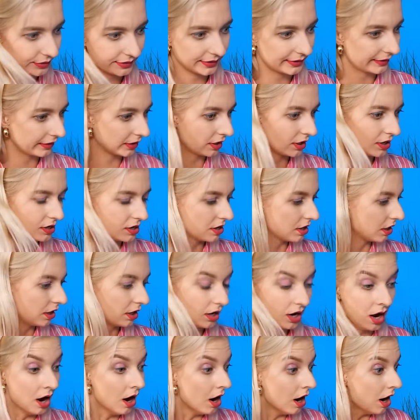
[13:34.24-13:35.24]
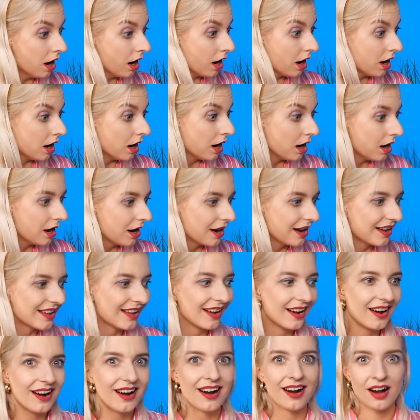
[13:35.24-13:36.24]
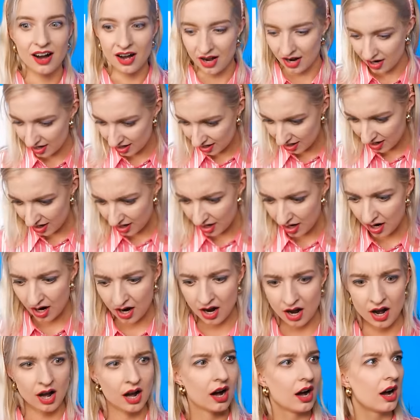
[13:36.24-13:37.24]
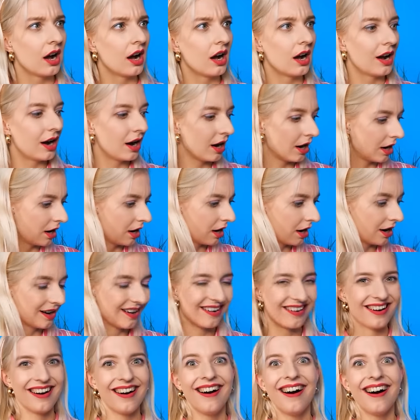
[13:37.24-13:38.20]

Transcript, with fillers: chân sưng to thiệt đó. Đợi chút, có cách dọn dẹp rồi.